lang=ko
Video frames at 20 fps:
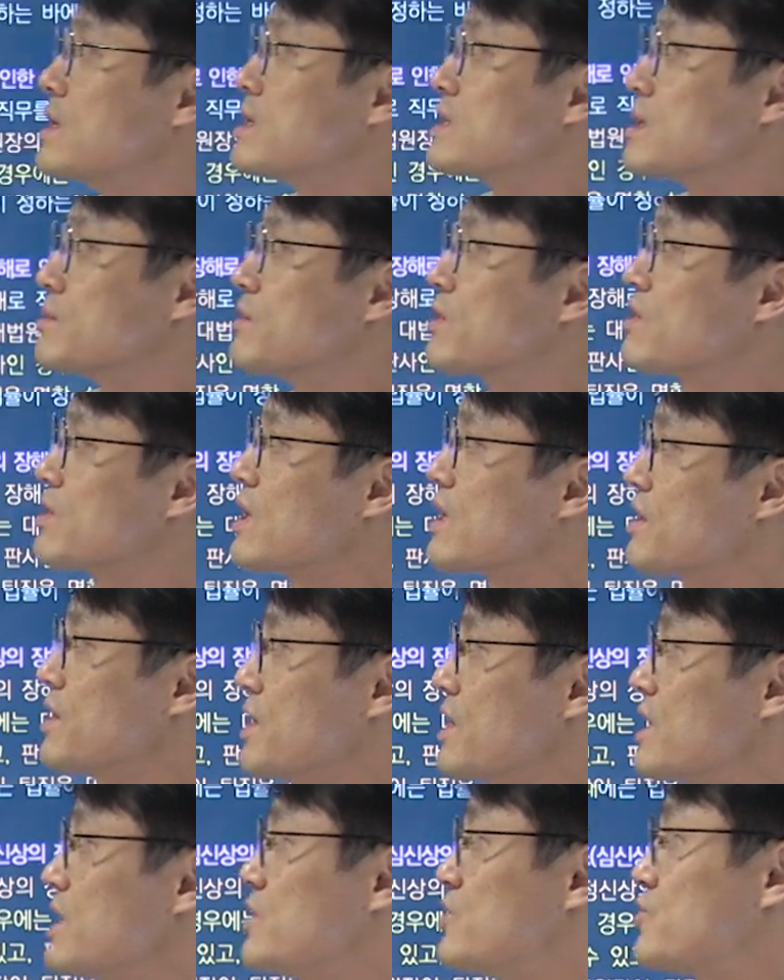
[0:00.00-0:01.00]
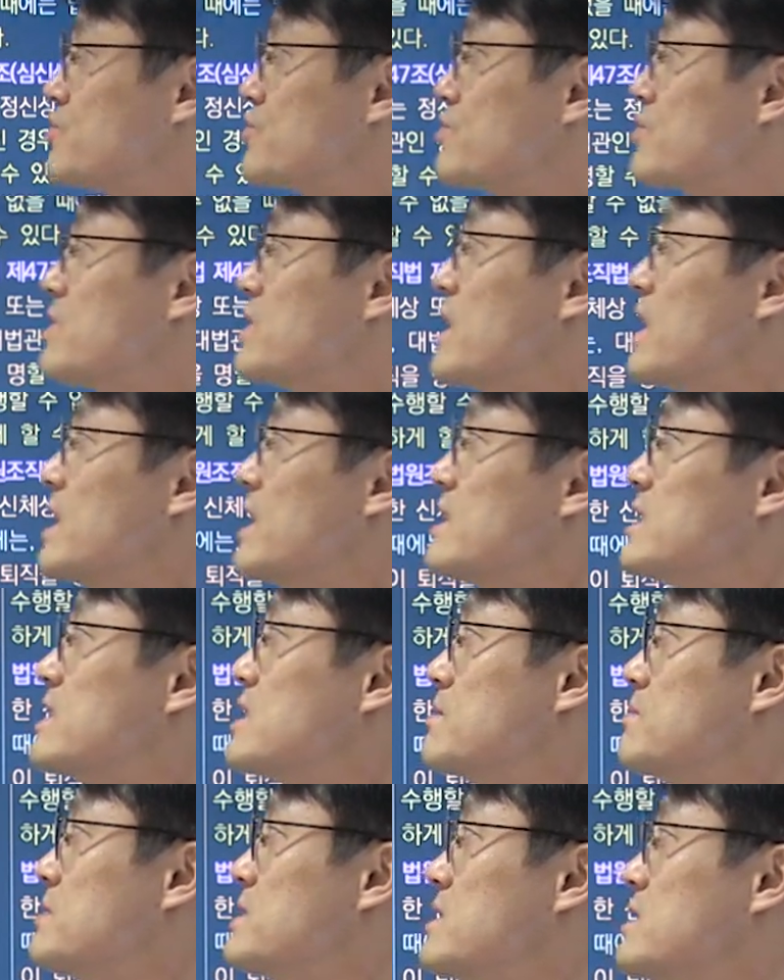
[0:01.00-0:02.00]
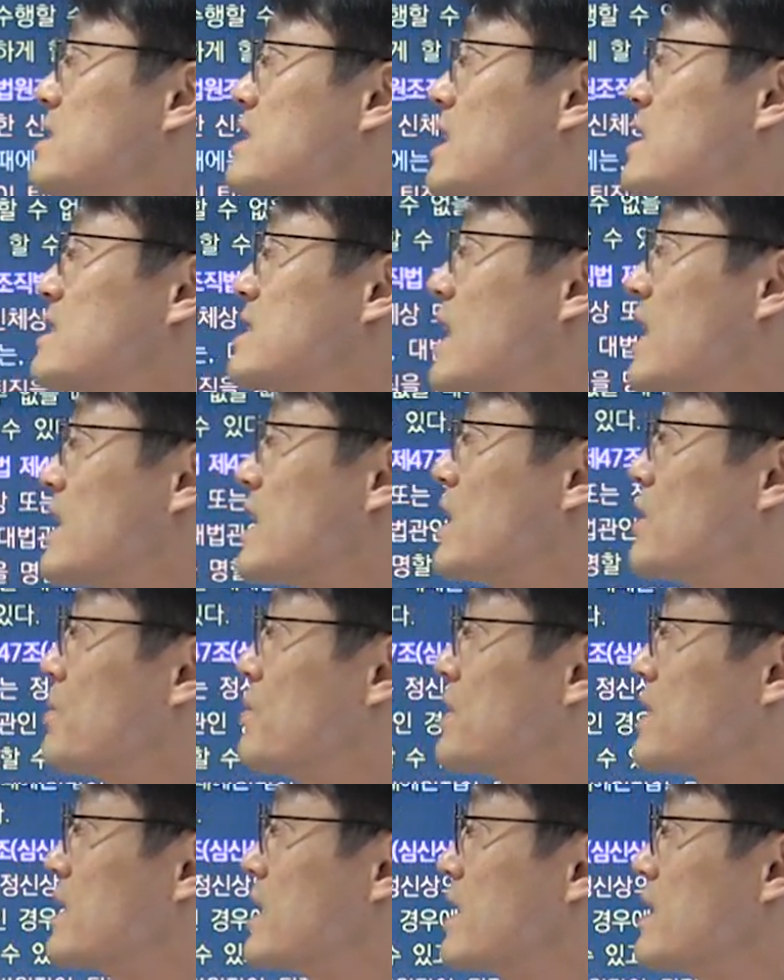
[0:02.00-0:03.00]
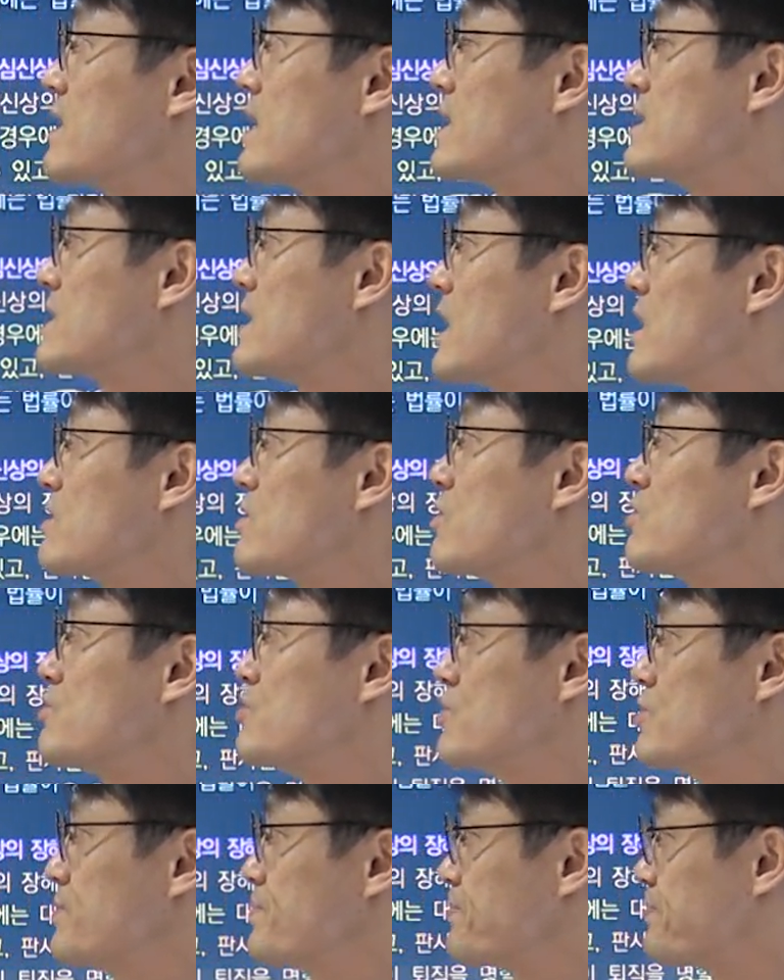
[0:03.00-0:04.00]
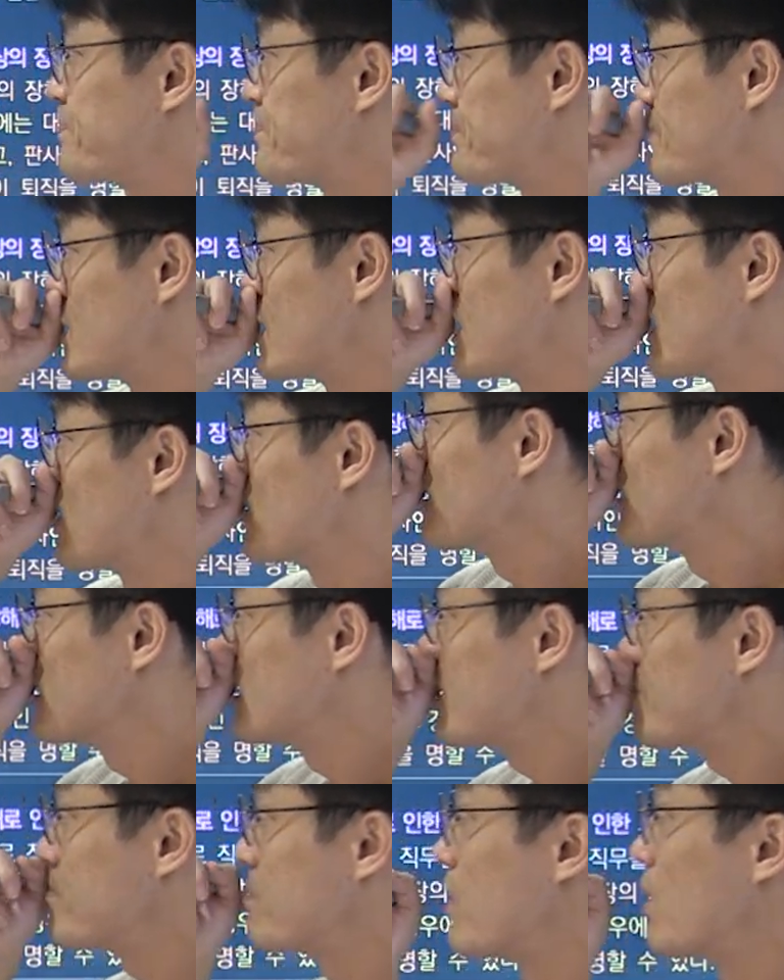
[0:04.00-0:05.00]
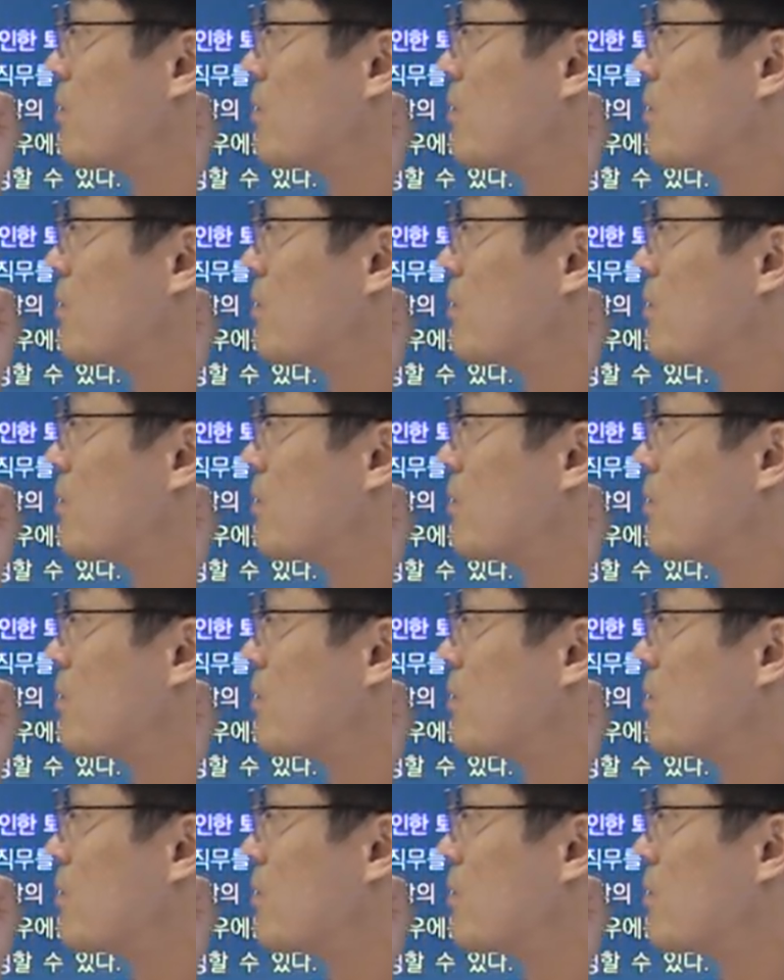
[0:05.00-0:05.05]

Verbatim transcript: 자, 법관이 중대한 심신상 장애로 인해 퇴직하는 경우 이거는 이제